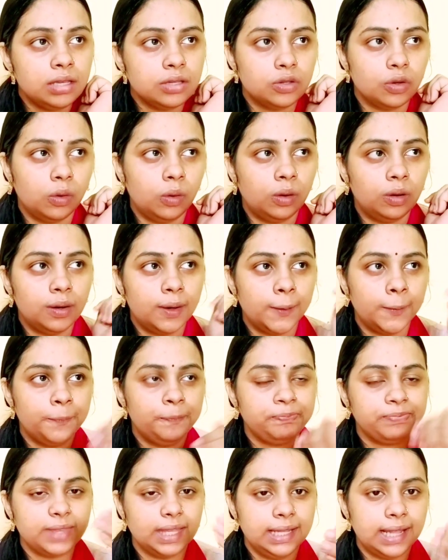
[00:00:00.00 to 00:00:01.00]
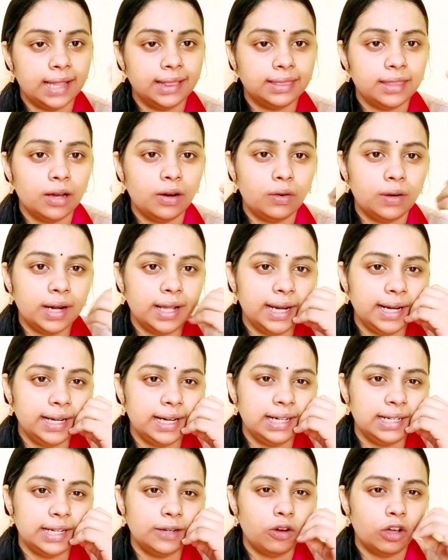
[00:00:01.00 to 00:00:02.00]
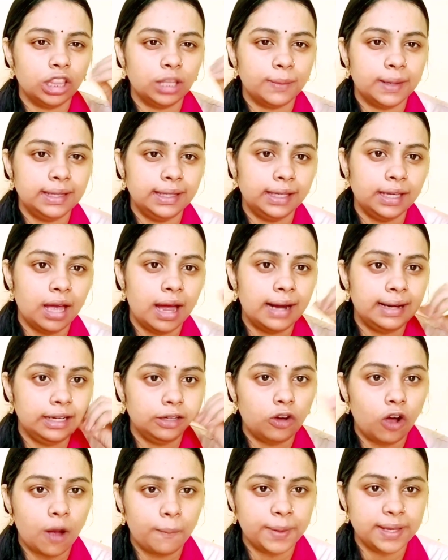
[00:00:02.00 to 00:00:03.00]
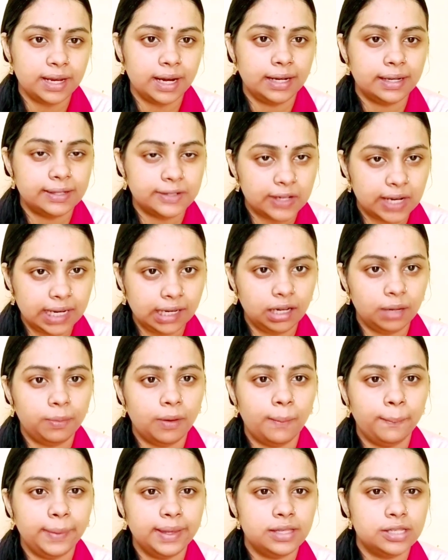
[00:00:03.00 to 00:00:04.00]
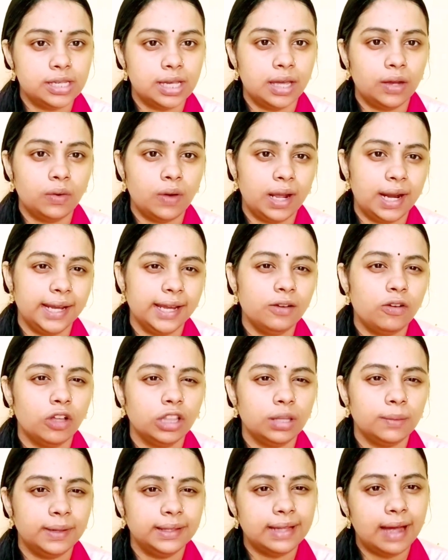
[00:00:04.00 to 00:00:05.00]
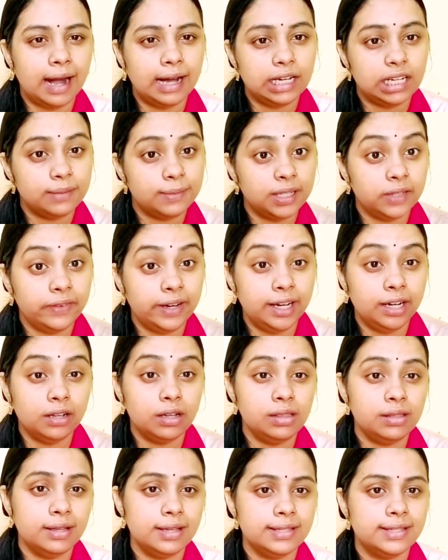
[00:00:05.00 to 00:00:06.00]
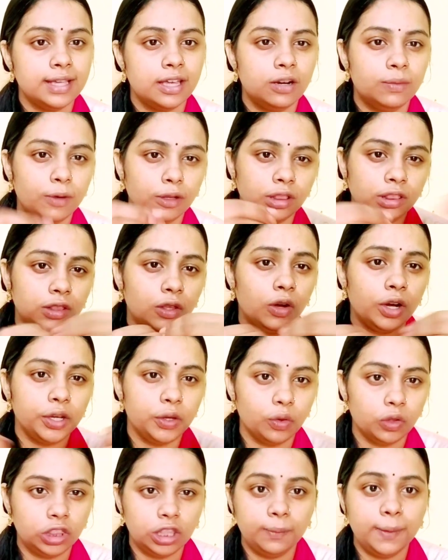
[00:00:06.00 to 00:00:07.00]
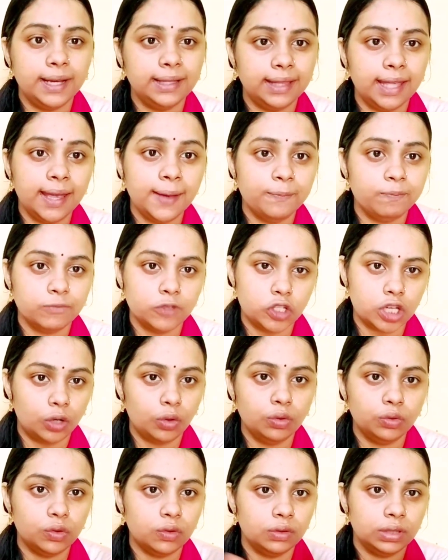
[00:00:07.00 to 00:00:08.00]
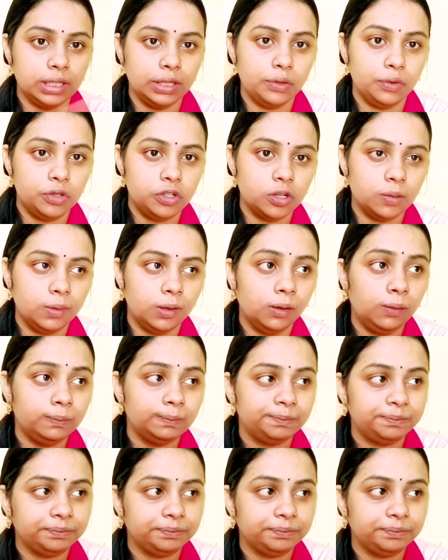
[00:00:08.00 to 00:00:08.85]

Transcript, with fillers: సో um, ఇదంతా కూడా ఏంటంటే కొంతమందికి ఆంటీ కాపీరైట్ స్ట్రైకులు పంపించారు అలాగే కొంతమంది ఆంటీ మీద వీడియోలు తీశారు మొత్తం ఒక యుద్ధం అయితే జరుగుతూ ఉంది యూట్యూబ్లో